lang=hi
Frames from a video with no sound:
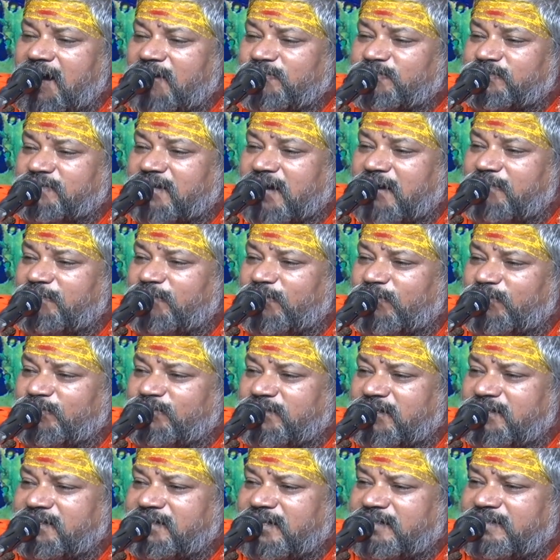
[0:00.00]
उसका
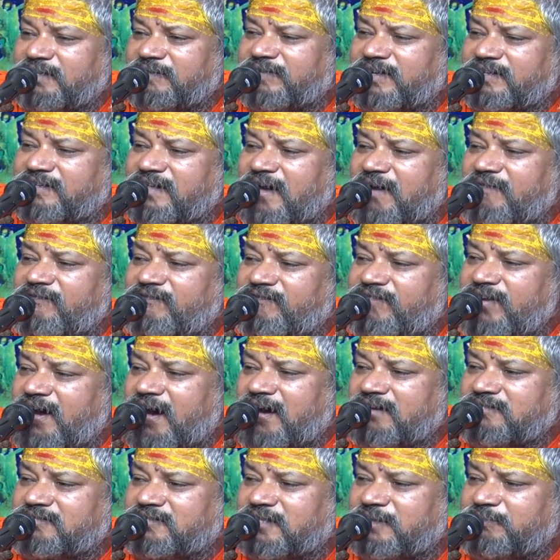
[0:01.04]
भोजन यदि
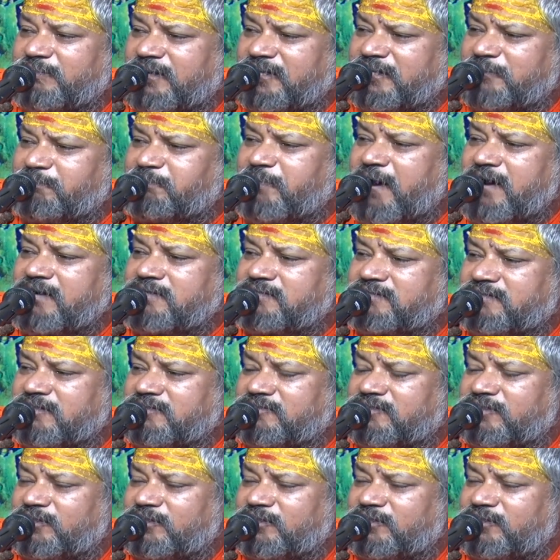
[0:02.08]
वेदाभ्यास से वेद पाठ से